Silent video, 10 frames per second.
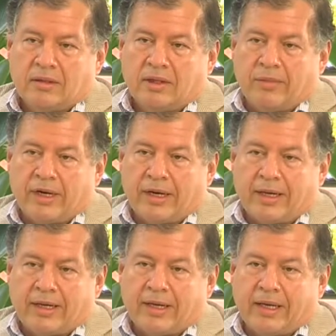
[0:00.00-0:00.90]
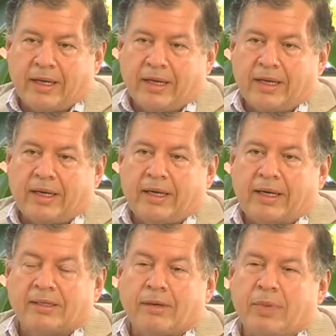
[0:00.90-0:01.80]
De manera que
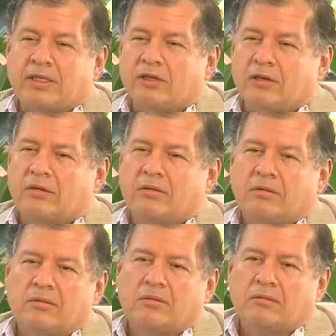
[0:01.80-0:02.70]
esa pasión,